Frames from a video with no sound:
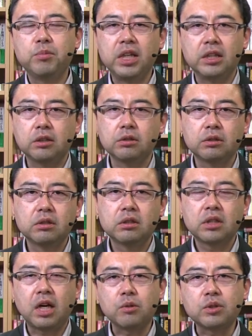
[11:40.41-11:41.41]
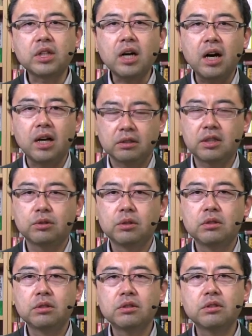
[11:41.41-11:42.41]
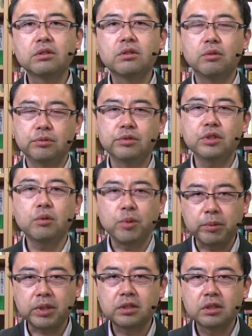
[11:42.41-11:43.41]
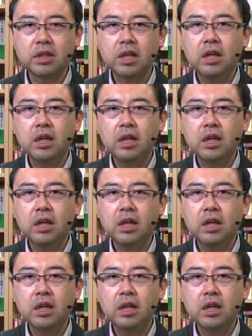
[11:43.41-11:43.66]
見えてくる可能性があるかというふうに思います。